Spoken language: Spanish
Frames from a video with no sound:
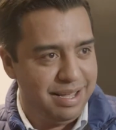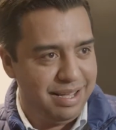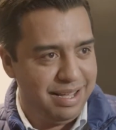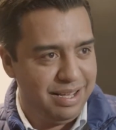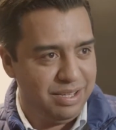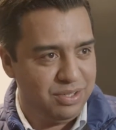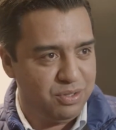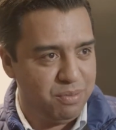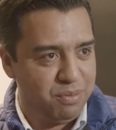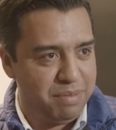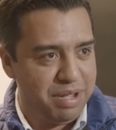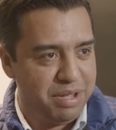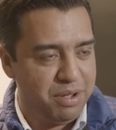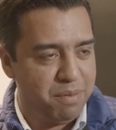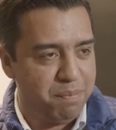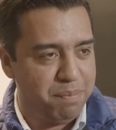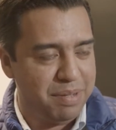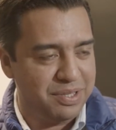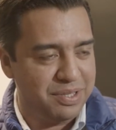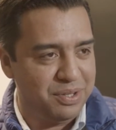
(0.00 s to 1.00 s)
en su
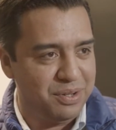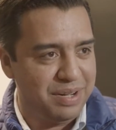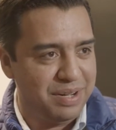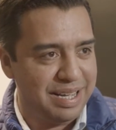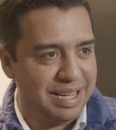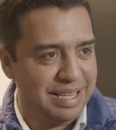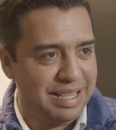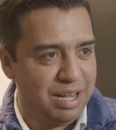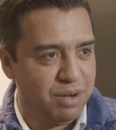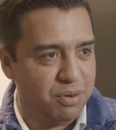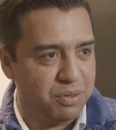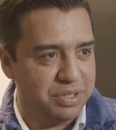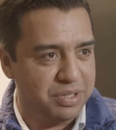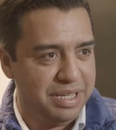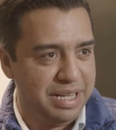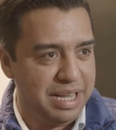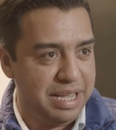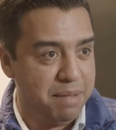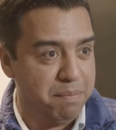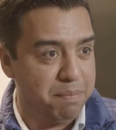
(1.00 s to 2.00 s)
mayor pasión que es la
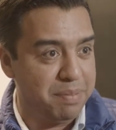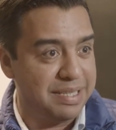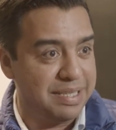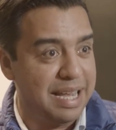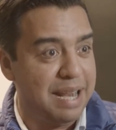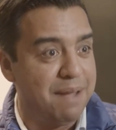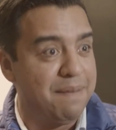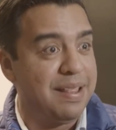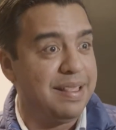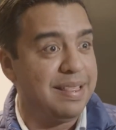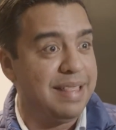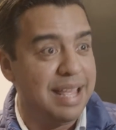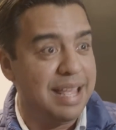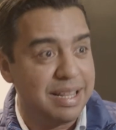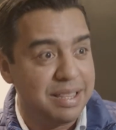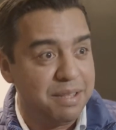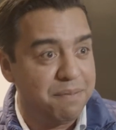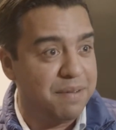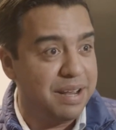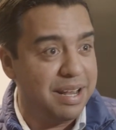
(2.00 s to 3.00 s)
cocina y empezar a vender
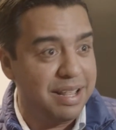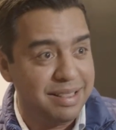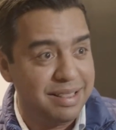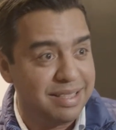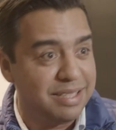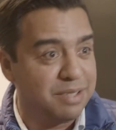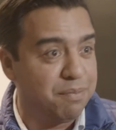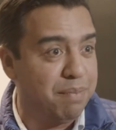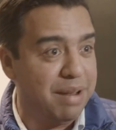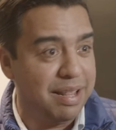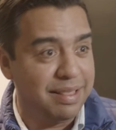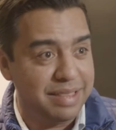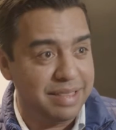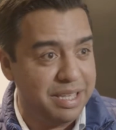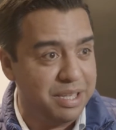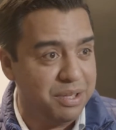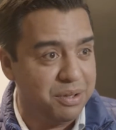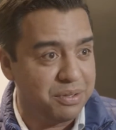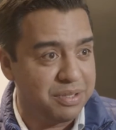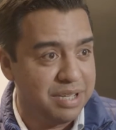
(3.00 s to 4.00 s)
diferentes
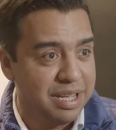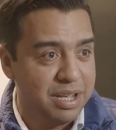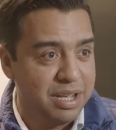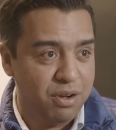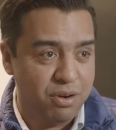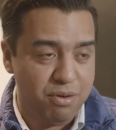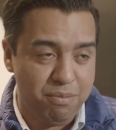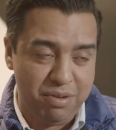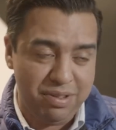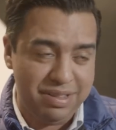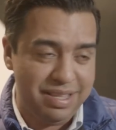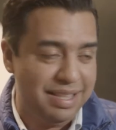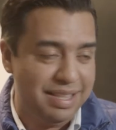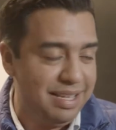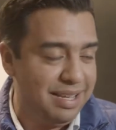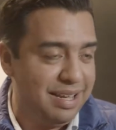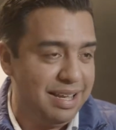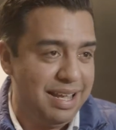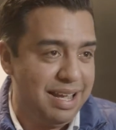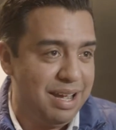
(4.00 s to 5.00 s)
platillos, como te
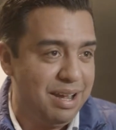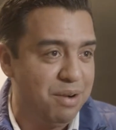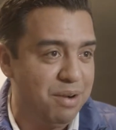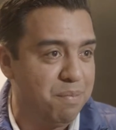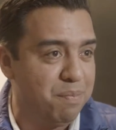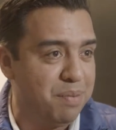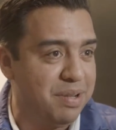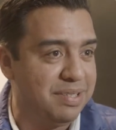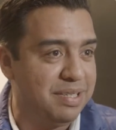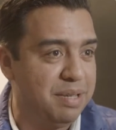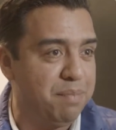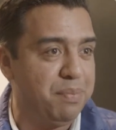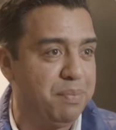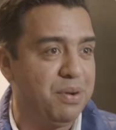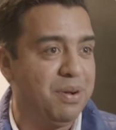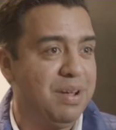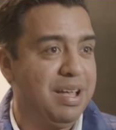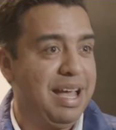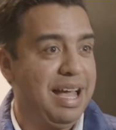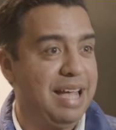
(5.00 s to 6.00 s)
dije en un
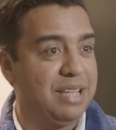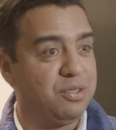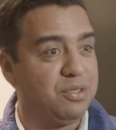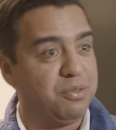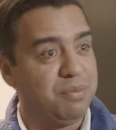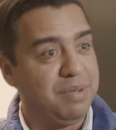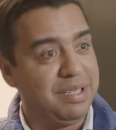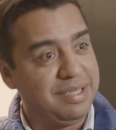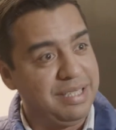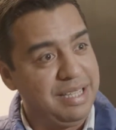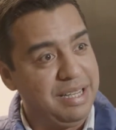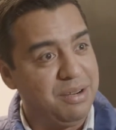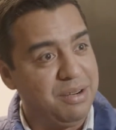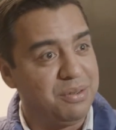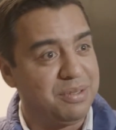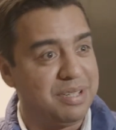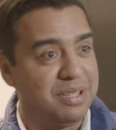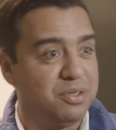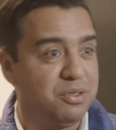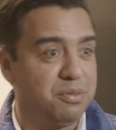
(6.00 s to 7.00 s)
principio, a sus
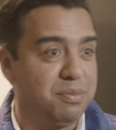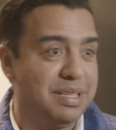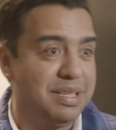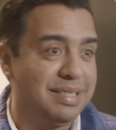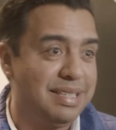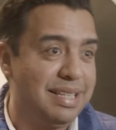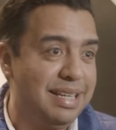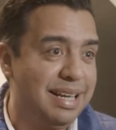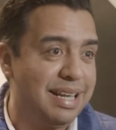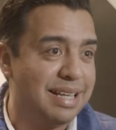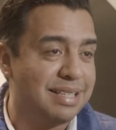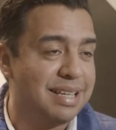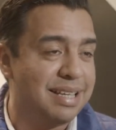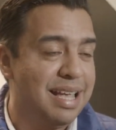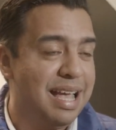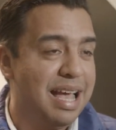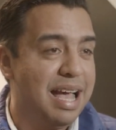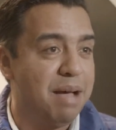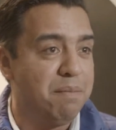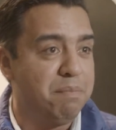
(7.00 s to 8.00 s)
vecinos, a sus vecinas,
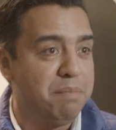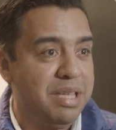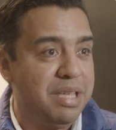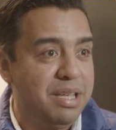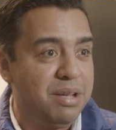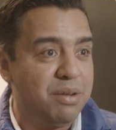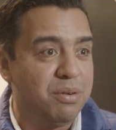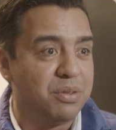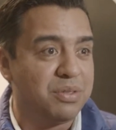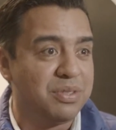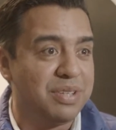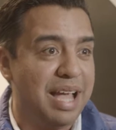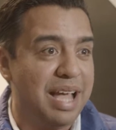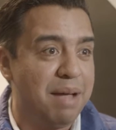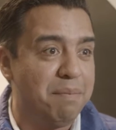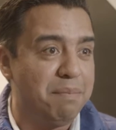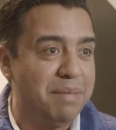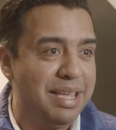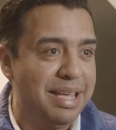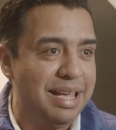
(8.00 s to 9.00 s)
amigos,
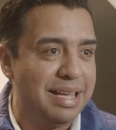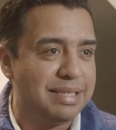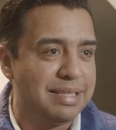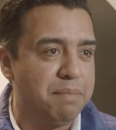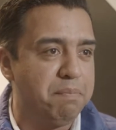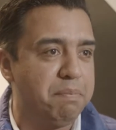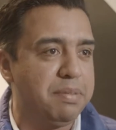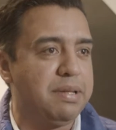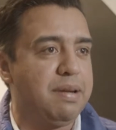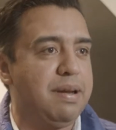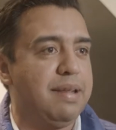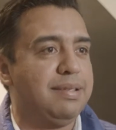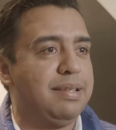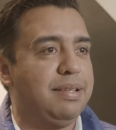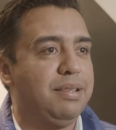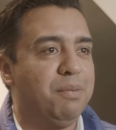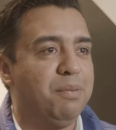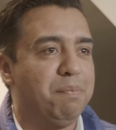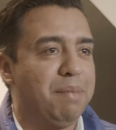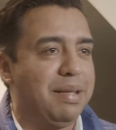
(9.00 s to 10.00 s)
amigas, empezaron
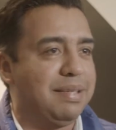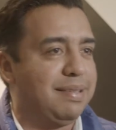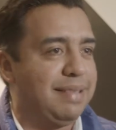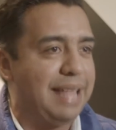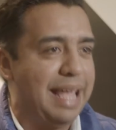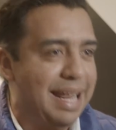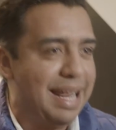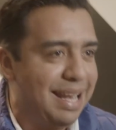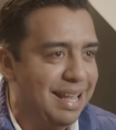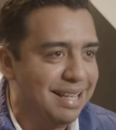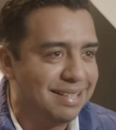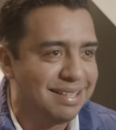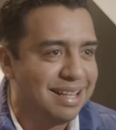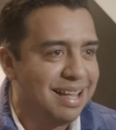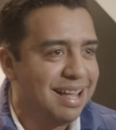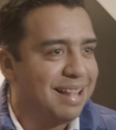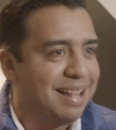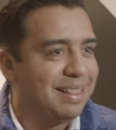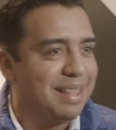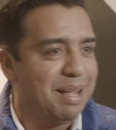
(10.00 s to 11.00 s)
haciendo pasteles,
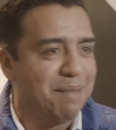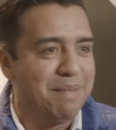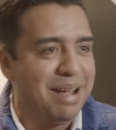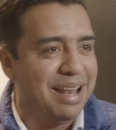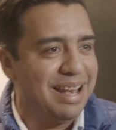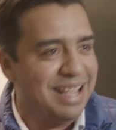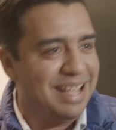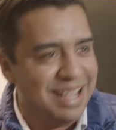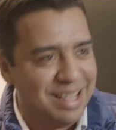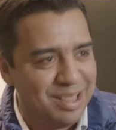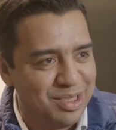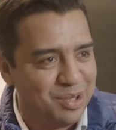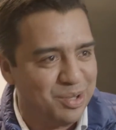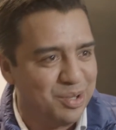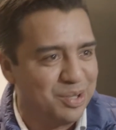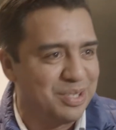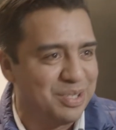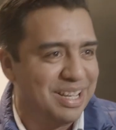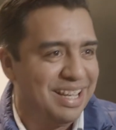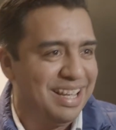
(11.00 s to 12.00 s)

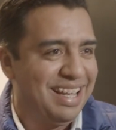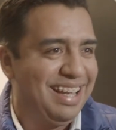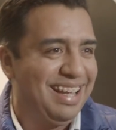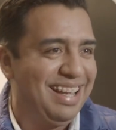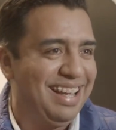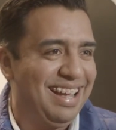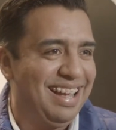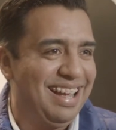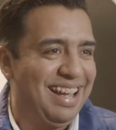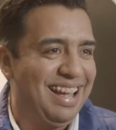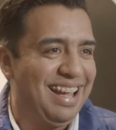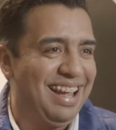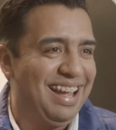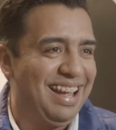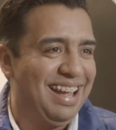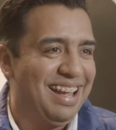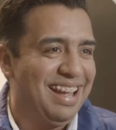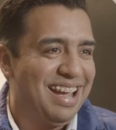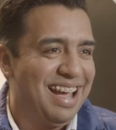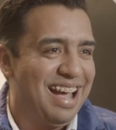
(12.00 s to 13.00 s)
tamalitos,
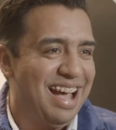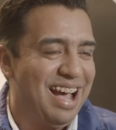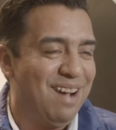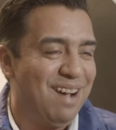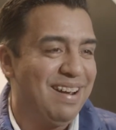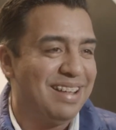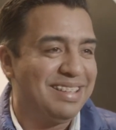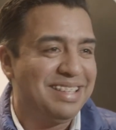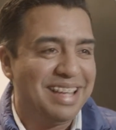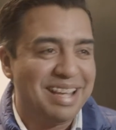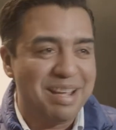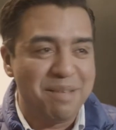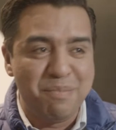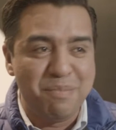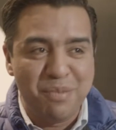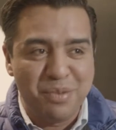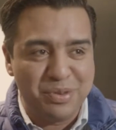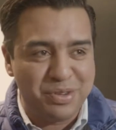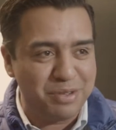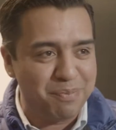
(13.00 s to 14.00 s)
eh, ahora sí que
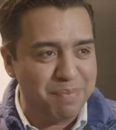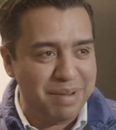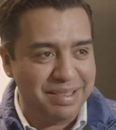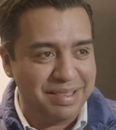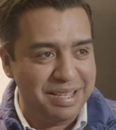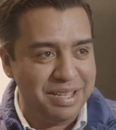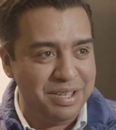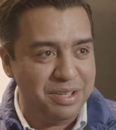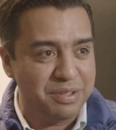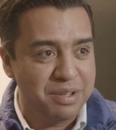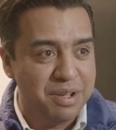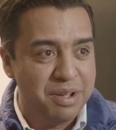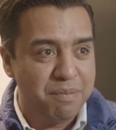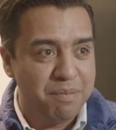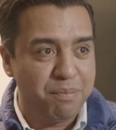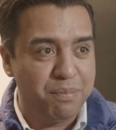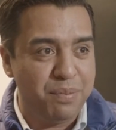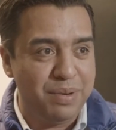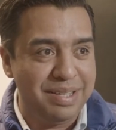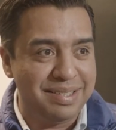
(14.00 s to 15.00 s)
muchos platillos,
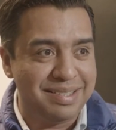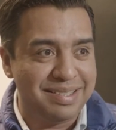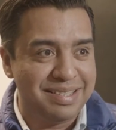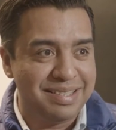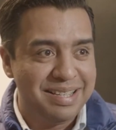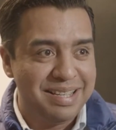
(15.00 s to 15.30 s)
pues